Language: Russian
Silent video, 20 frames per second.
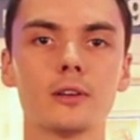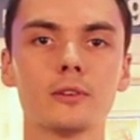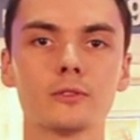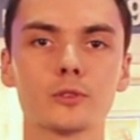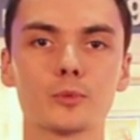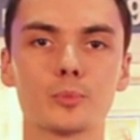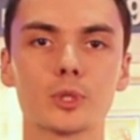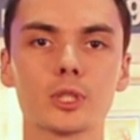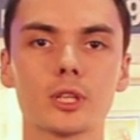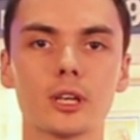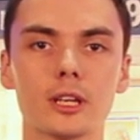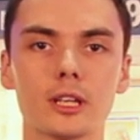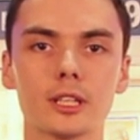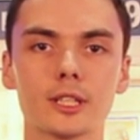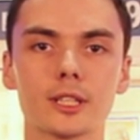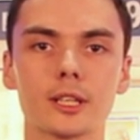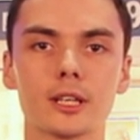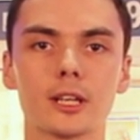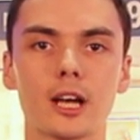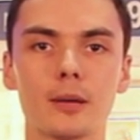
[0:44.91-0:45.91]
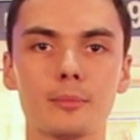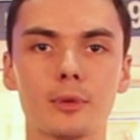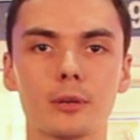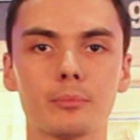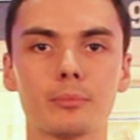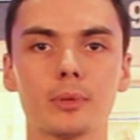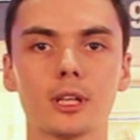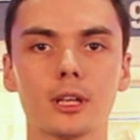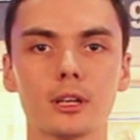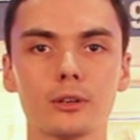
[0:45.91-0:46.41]
В специальный отсек камеры
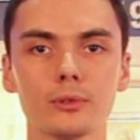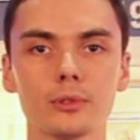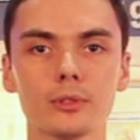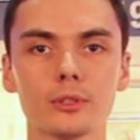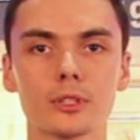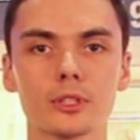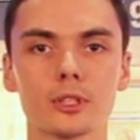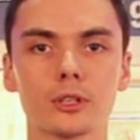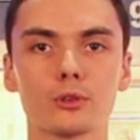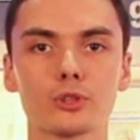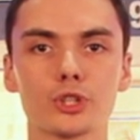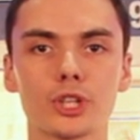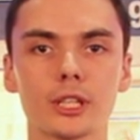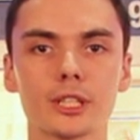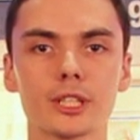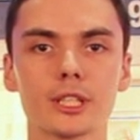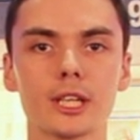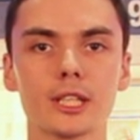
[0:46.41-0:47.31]
Polaroid загружалась